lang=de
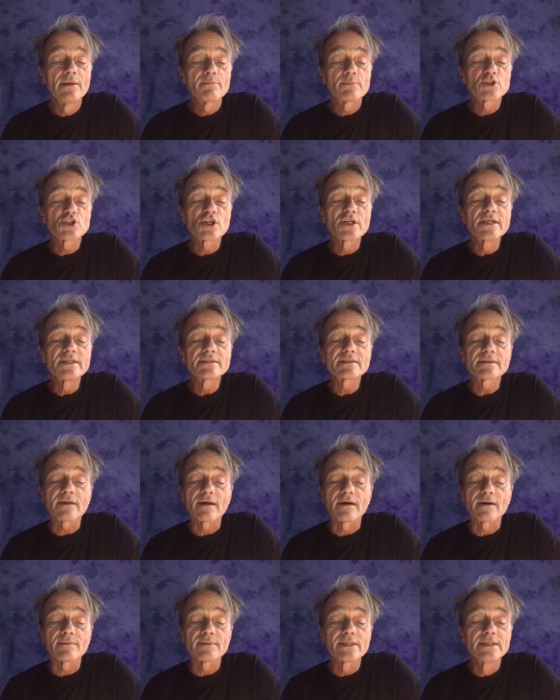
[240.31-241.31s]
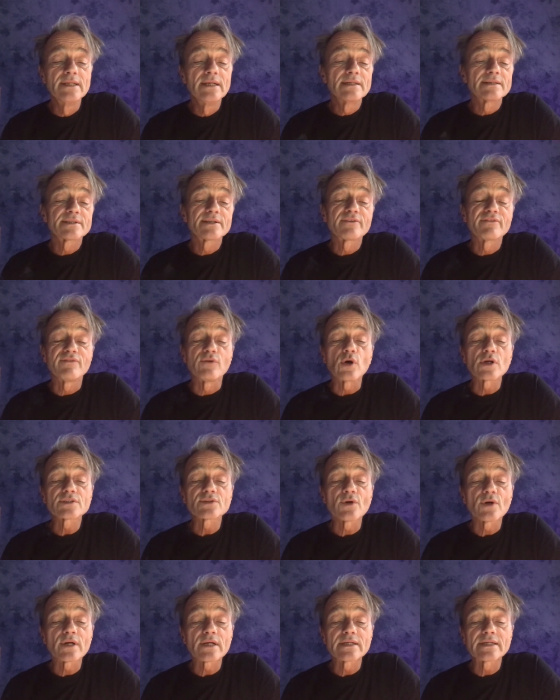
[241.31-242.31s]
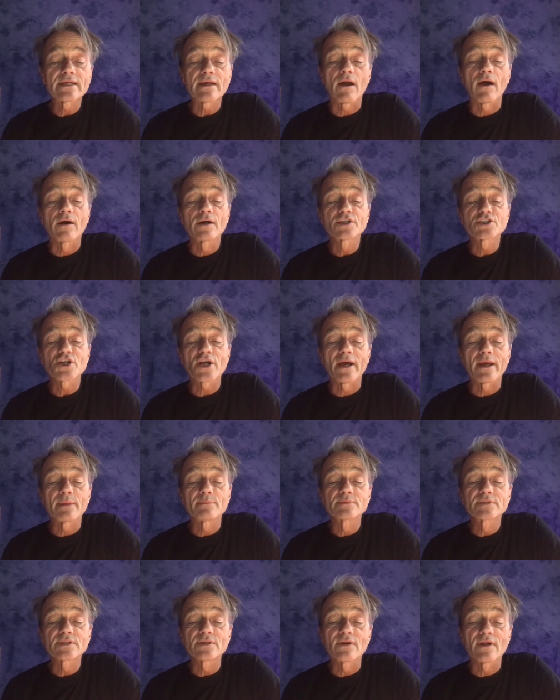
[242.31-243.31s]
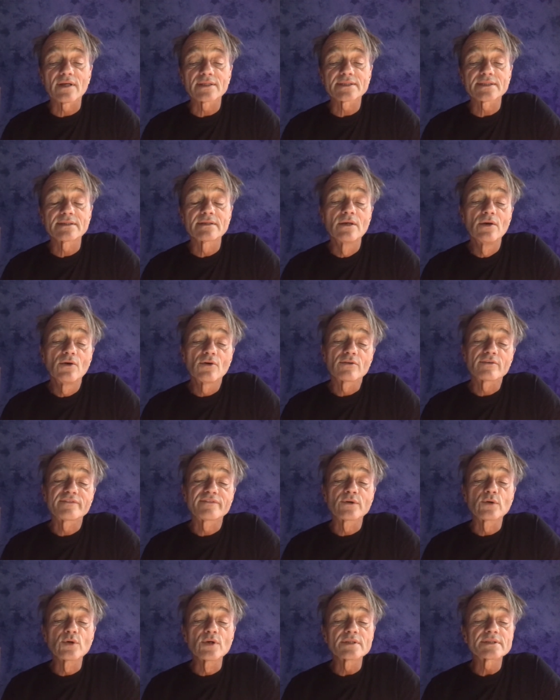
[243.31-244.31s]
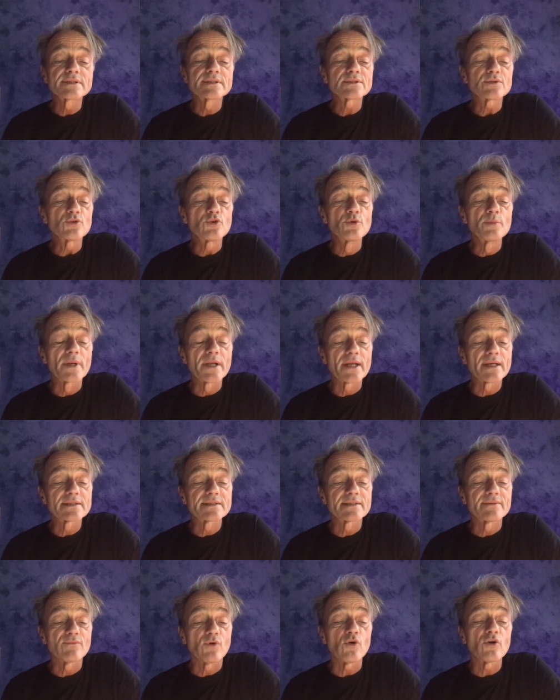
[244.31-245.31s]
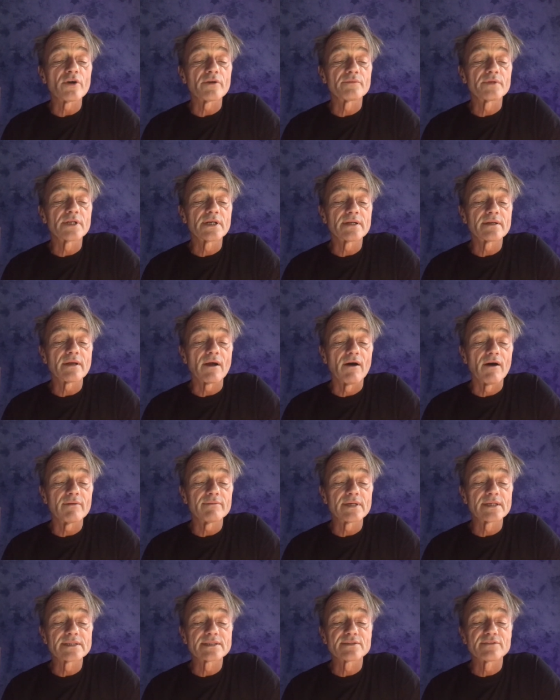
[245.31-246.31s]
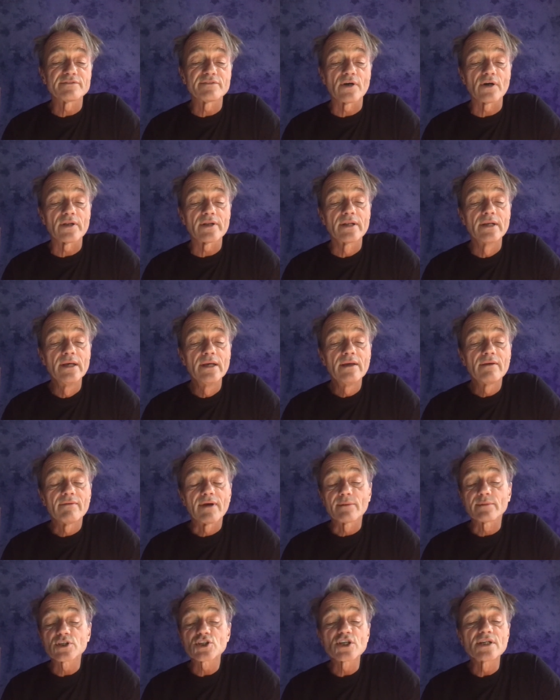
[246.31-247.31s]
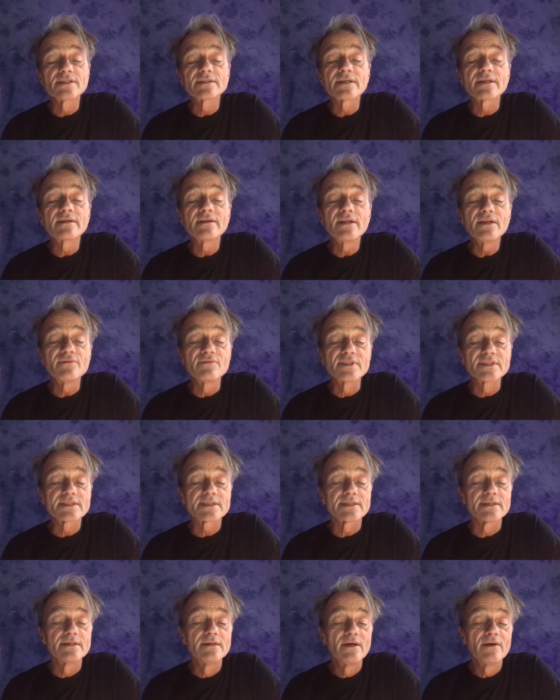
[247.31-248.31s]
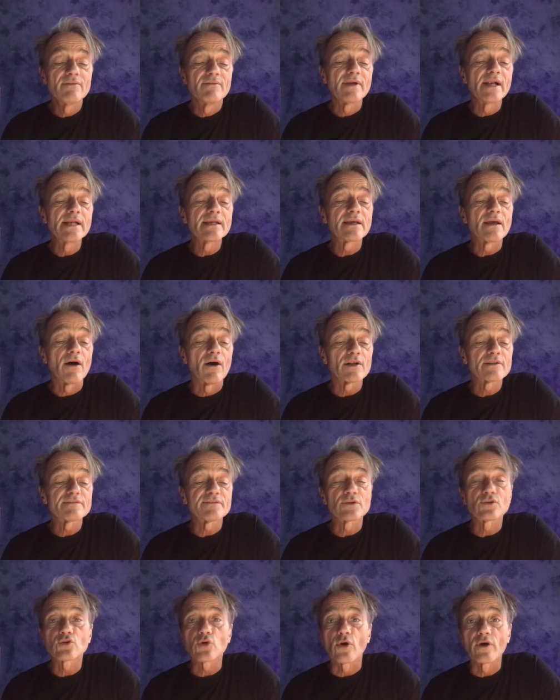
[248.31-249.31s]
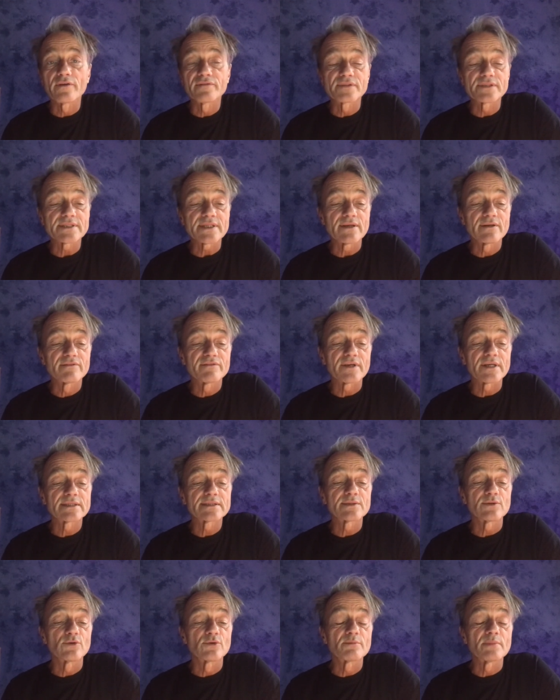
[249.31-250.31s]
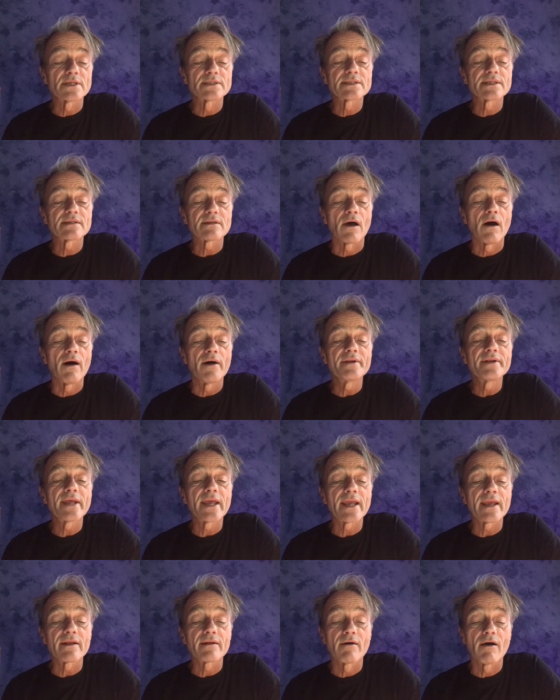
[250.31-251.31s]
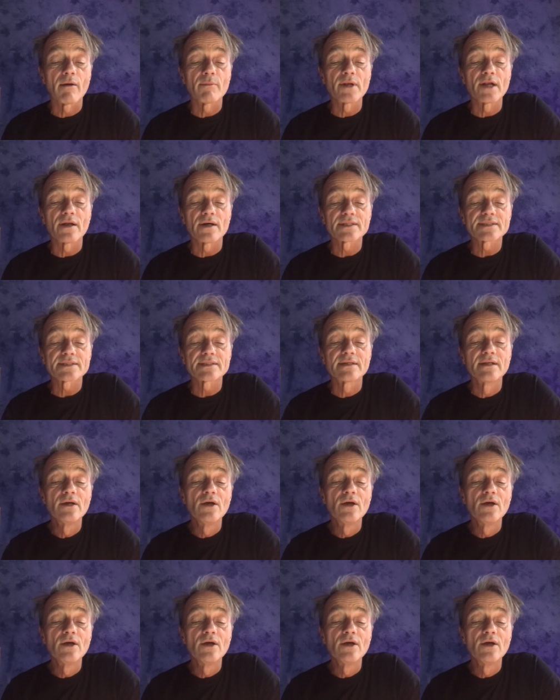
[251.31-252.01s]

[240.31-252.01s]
beschließt aber, sich vorsorglich krank schreiben zu lassen und frühestens übernächste Woche wieder in die Arbeit zu fahren, weil man schließlich nie wisse, welche Art von Teufelsinfektion man sich da anhängen habe lassen